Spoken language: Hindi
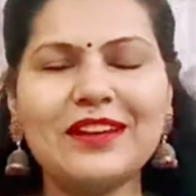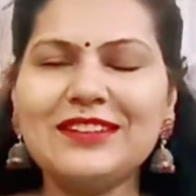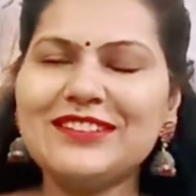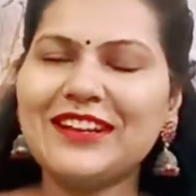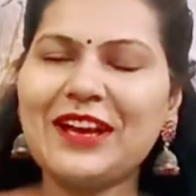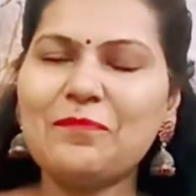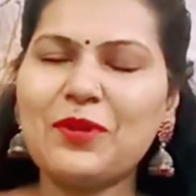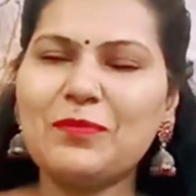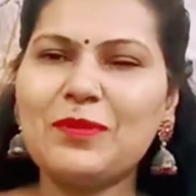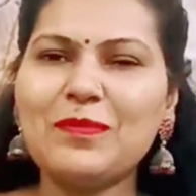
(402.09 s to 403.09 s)
इंस्टाग्राम
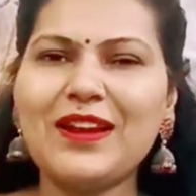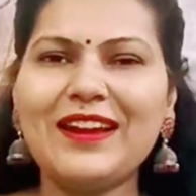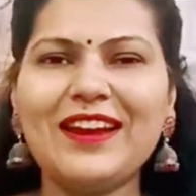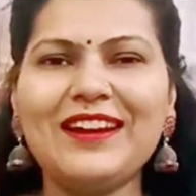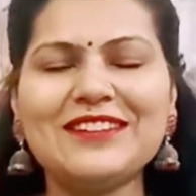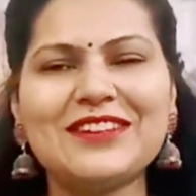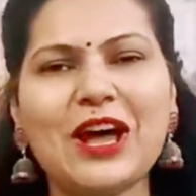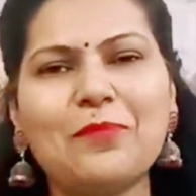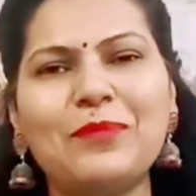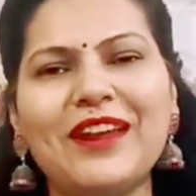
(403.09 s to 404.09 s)
पर भी मैं लेटेस्ट
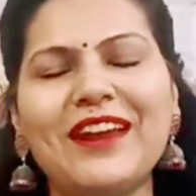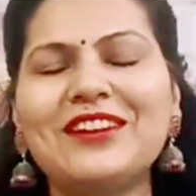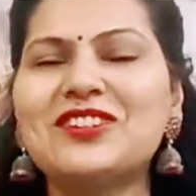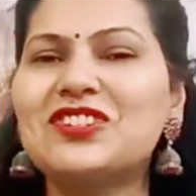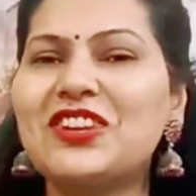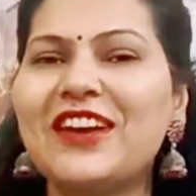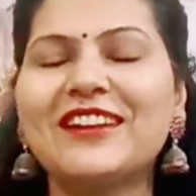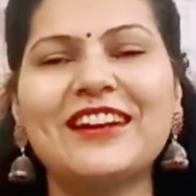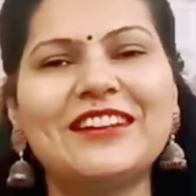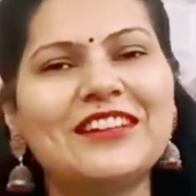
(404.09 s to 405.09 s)
अपडेट शेयर
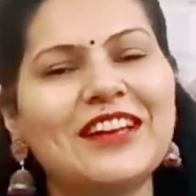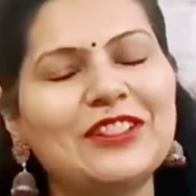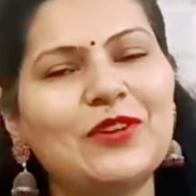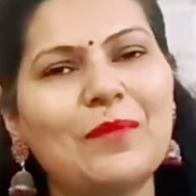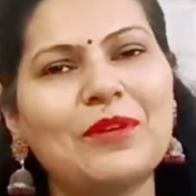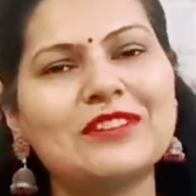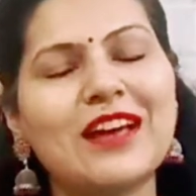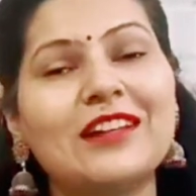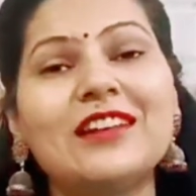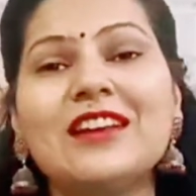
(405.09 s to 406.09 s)
करती रहती हूँ आपके
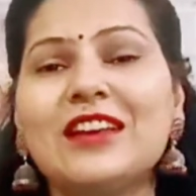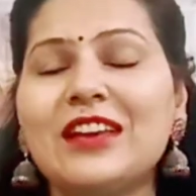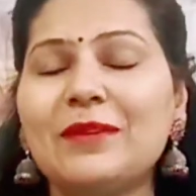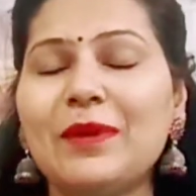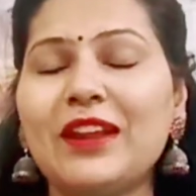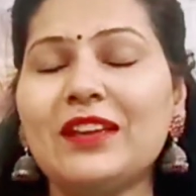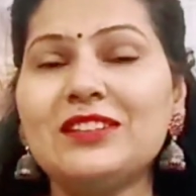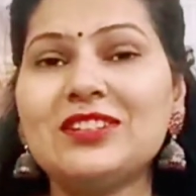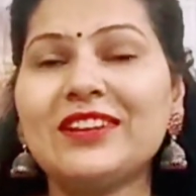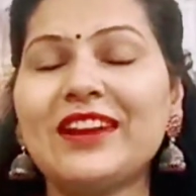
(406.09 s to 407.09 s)
साथ मेरा
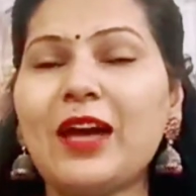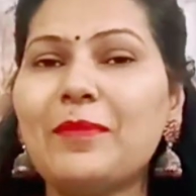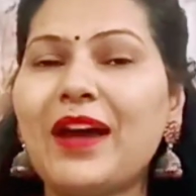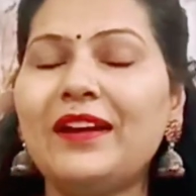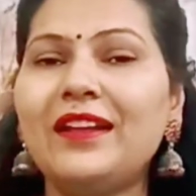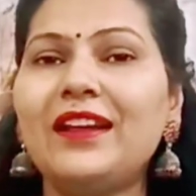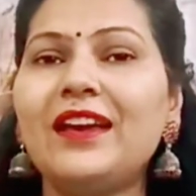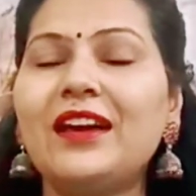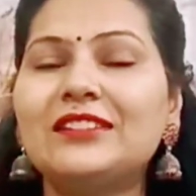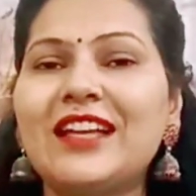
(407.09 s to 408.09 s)
इंस्टाग्राम हैंडल है
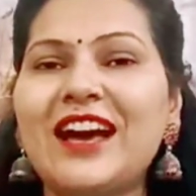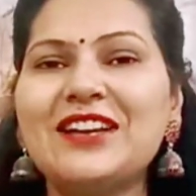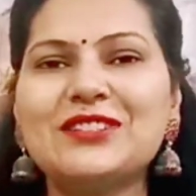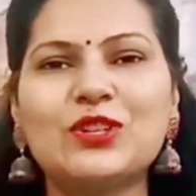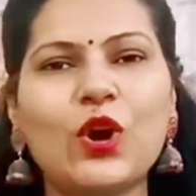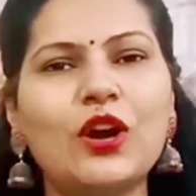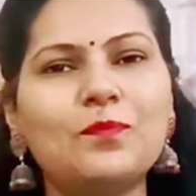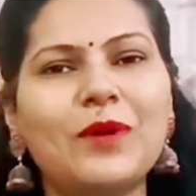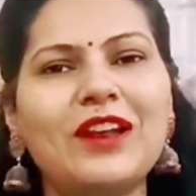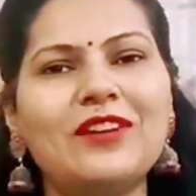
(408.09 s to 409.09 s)
अंदाज
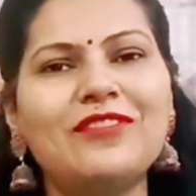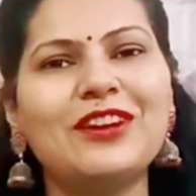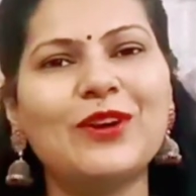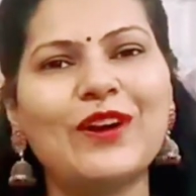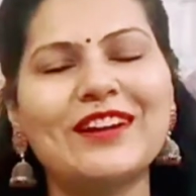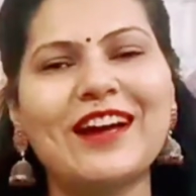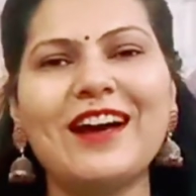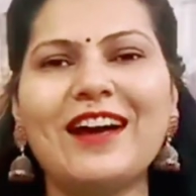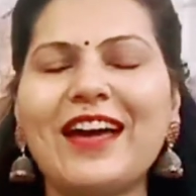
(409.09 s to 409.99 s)
डॉट पल्लवी डॉट का